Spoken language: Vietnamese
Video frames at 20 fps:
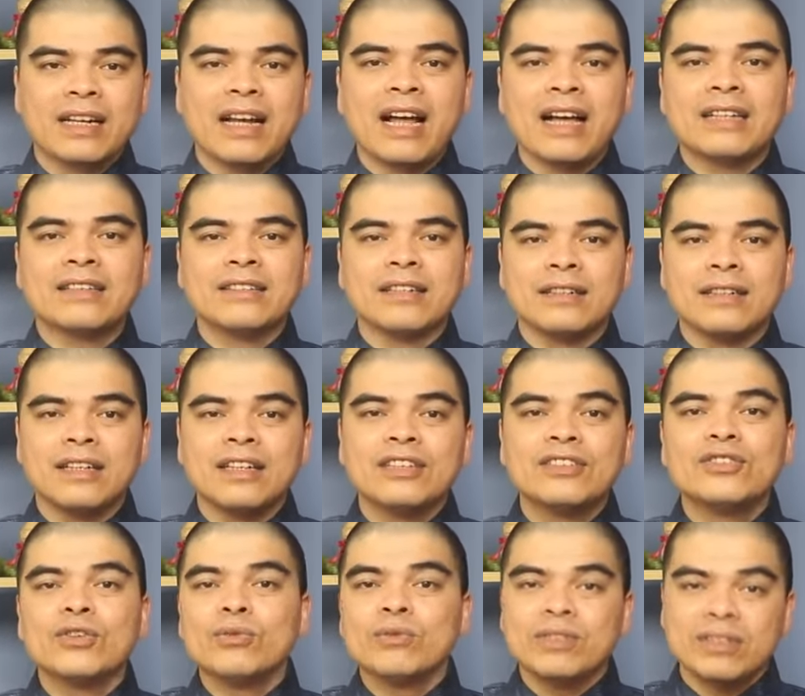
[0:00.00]
càng trở nên
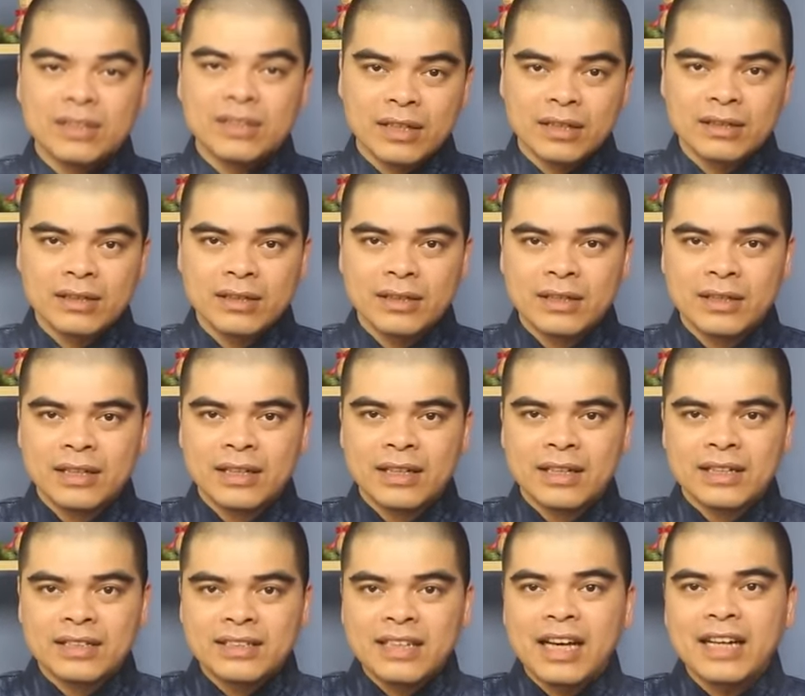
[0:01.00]
sung sướng,
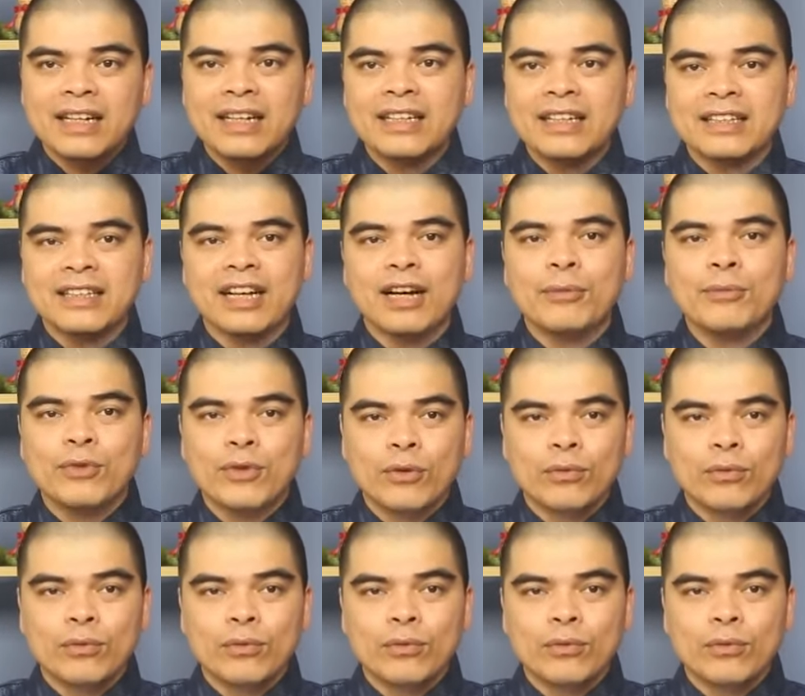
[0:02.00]
gia đình thì ấm